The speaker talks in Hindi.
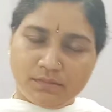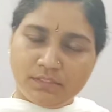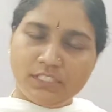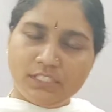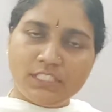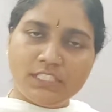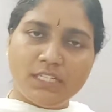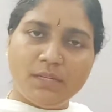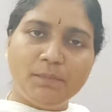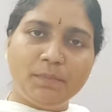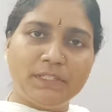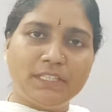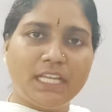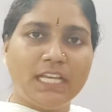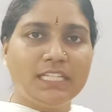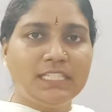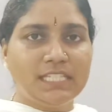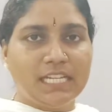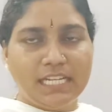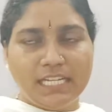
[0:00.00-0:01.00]
चीज़ें
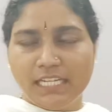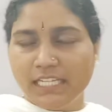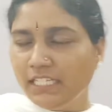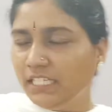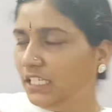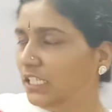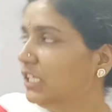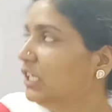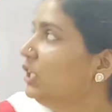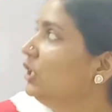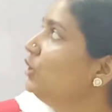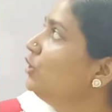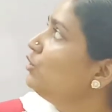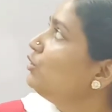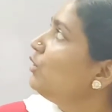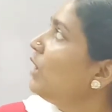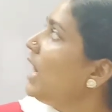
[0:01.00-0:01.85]
पता चलेंगी तो